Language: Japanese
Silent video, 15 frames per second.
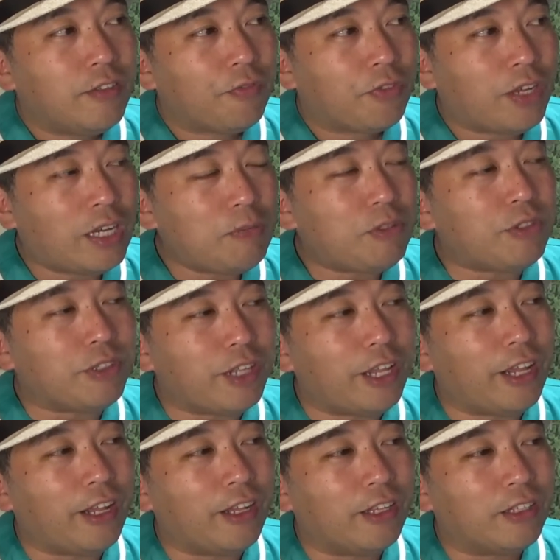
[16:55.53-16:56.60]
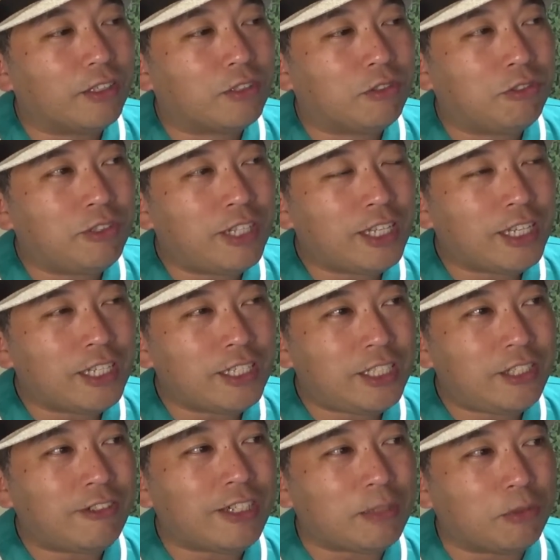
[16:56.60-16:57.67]
多分ね、そんな感
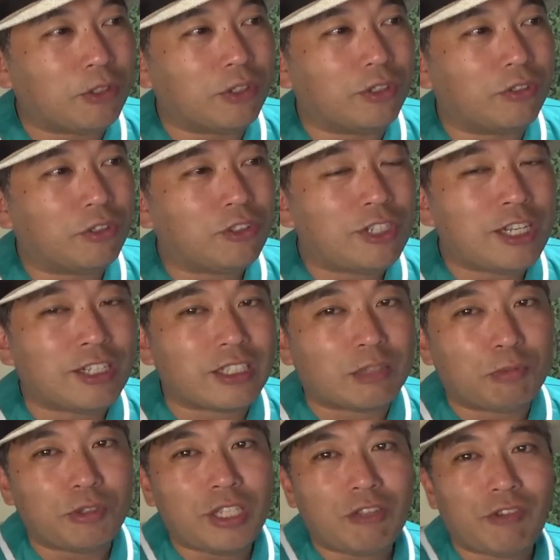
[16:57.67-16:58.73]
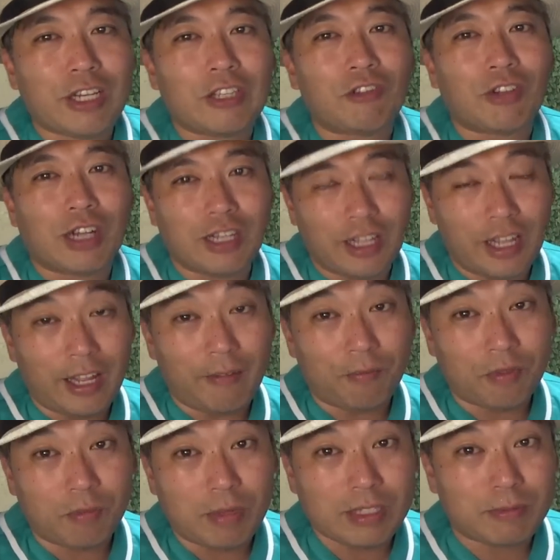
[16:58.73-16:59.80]
じよりも、おそらく Spotify とかで、
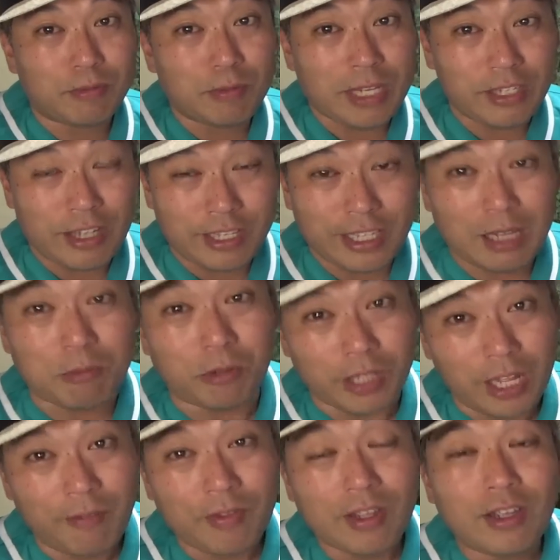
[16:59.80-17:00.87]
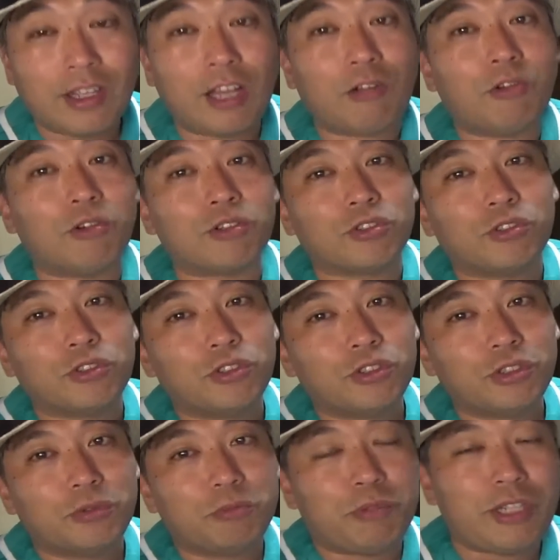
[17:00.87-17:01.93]
まあ、スナイダーゲームもね、結構そう
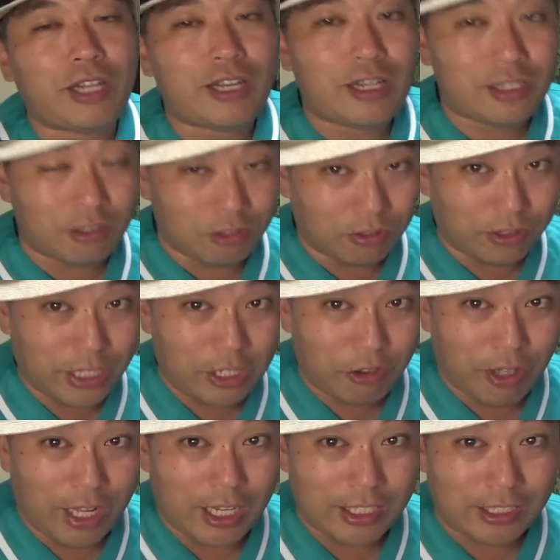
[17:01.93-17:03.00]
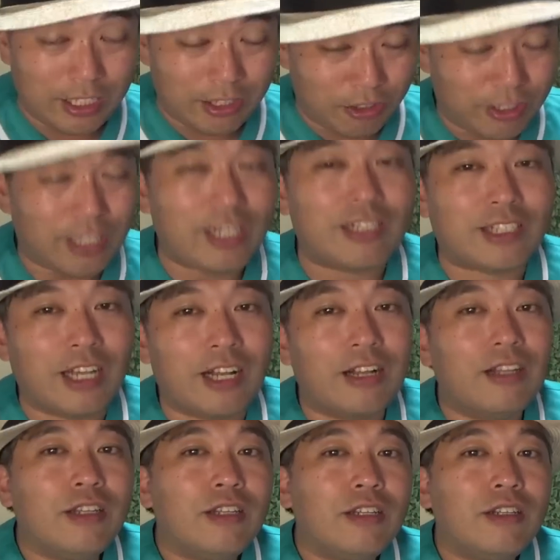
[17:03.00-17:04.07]
いうプレイリスト載ったりとかするじゃないですか。
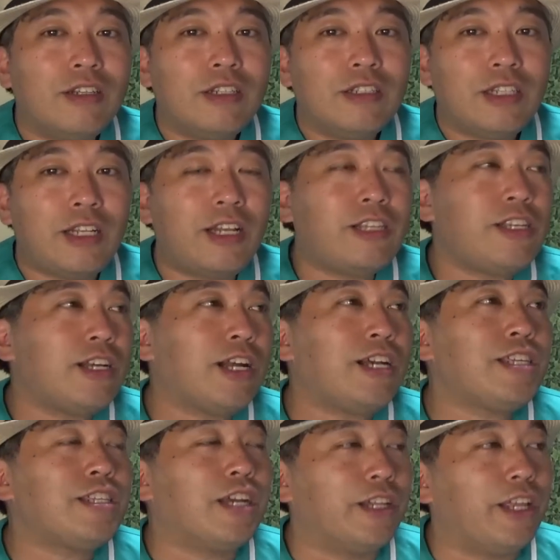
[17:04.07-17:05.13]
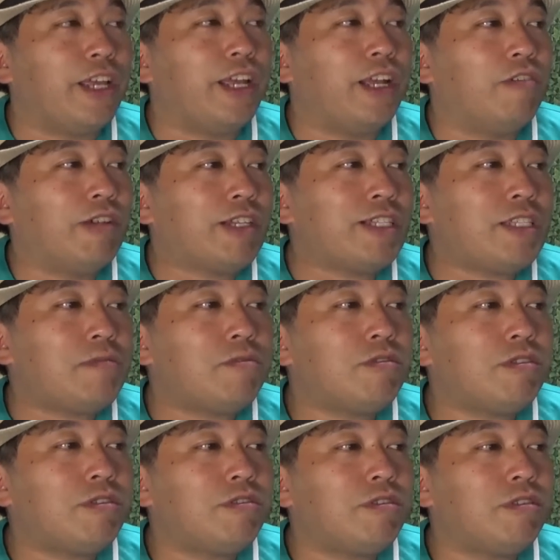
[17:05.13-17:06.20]
で、なんやかんやで、私
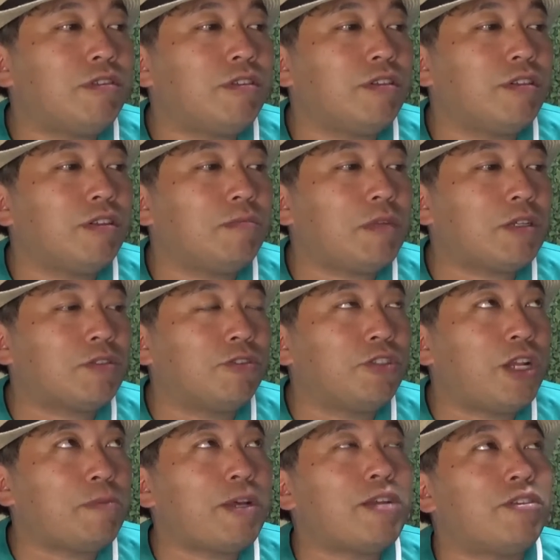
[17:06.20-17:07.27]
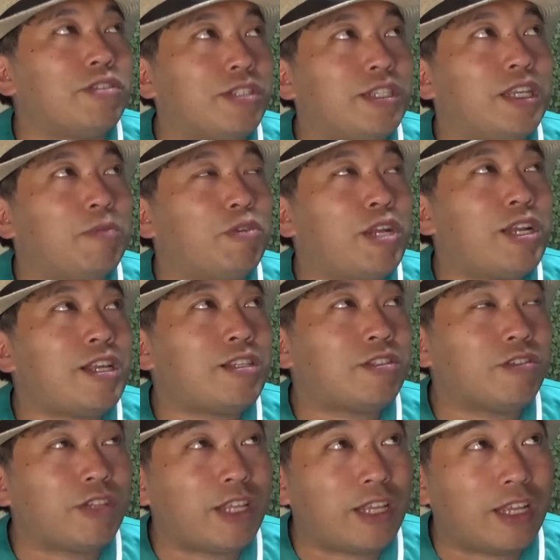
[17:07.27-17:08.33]
も、まあ、そういうもあるし、
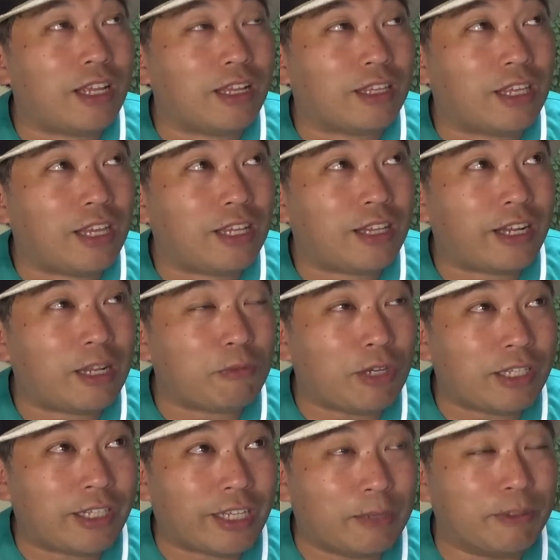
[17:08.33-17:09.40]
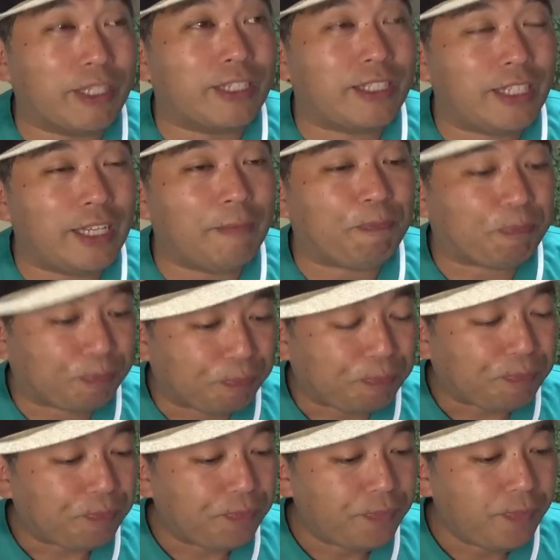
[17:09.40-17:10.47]
プレイリストで聞いたりもあったかもだし、
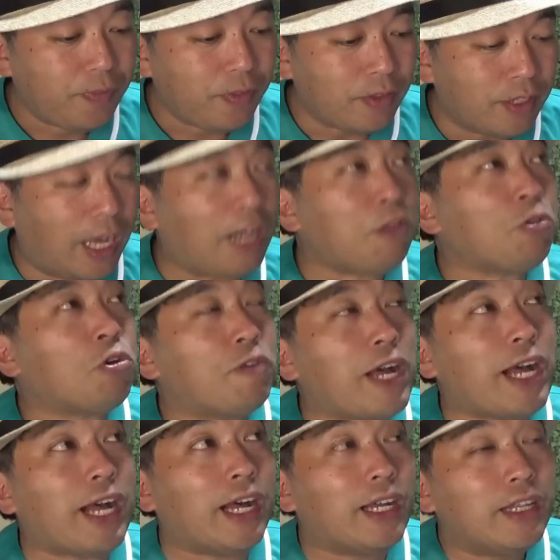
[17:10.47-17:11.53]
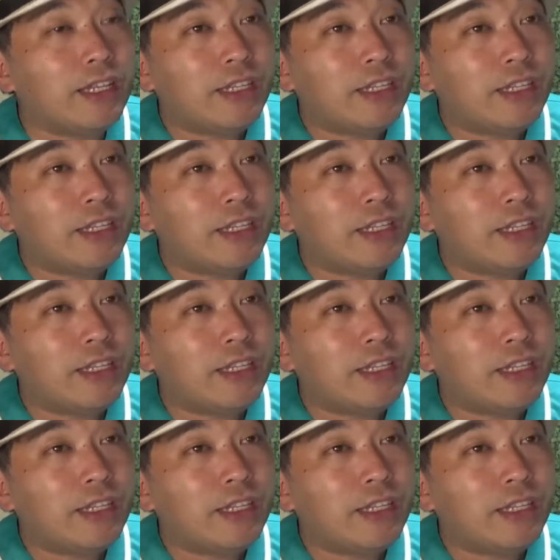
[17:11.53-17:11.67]
あとは、